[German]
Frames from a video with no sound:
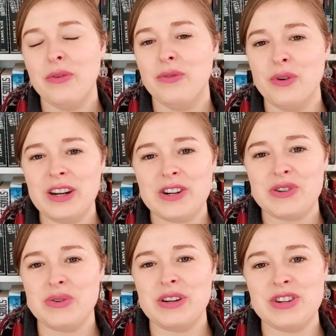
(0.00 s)

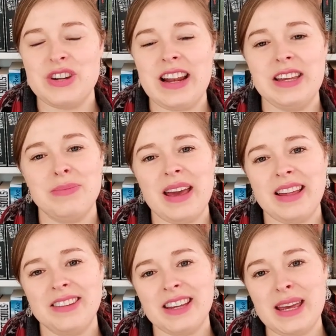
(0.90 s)
wunderschön. Die stelle ich mir
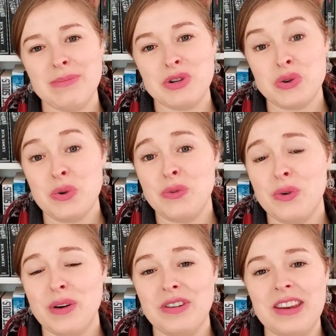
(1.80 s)
extrem schön
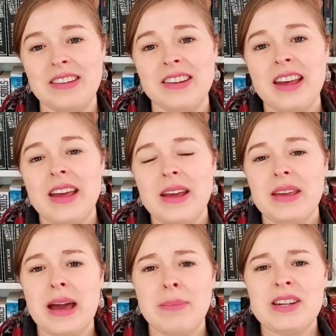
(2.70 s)
vor, wie das
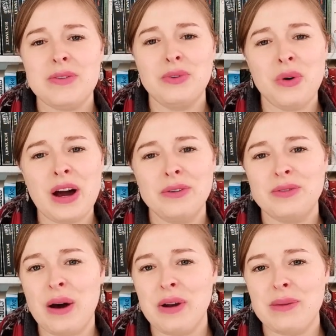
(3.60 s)
ja mit der Flora
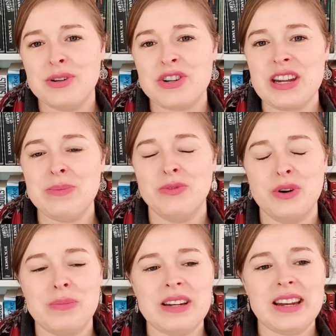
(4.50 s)
und Fauna beschrieben
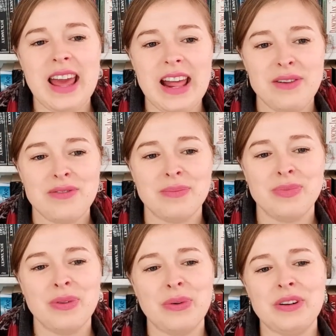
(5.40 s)
wurde, mit den
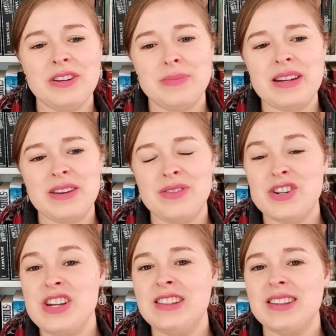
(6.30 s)
Elfen und mit den
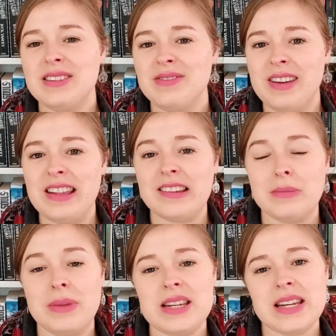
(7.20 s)
verschiedensten
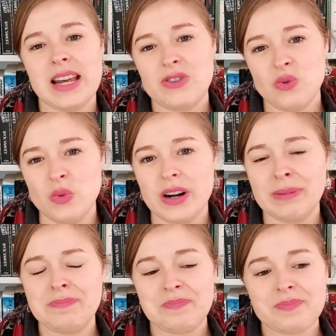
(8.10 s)
Wesen, mit der
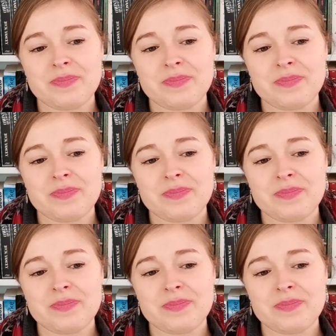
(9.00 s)
Natur.